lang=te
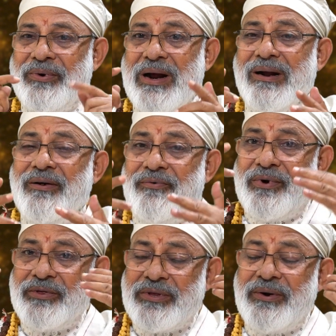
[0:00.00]
అట్లా
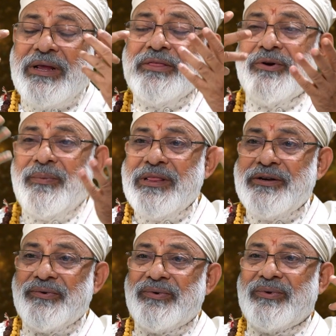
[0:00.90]
వంత ఎంతోమంది
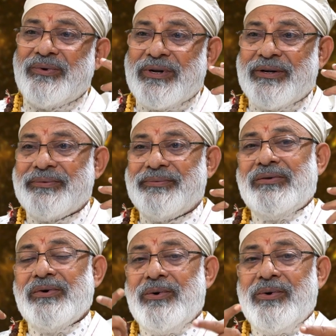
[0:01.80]
చూస్తుంటారు
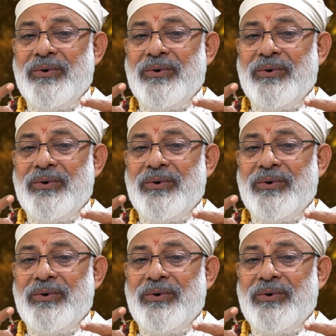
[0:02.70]
సో